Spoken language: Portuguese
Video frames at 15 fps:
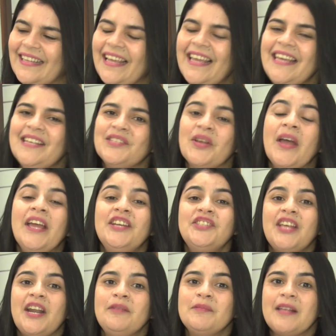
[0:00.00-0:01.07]
isso.
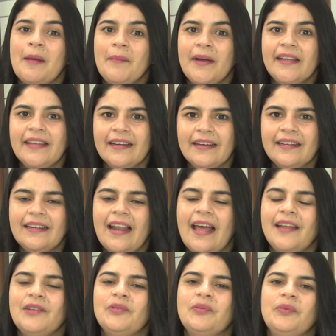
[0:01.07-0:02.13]
Estaremos amanhã
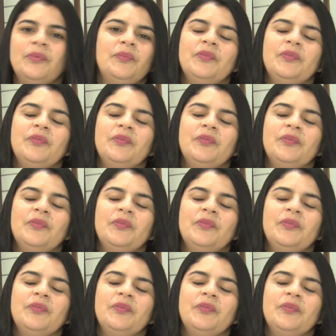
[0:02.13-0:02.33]
lá no,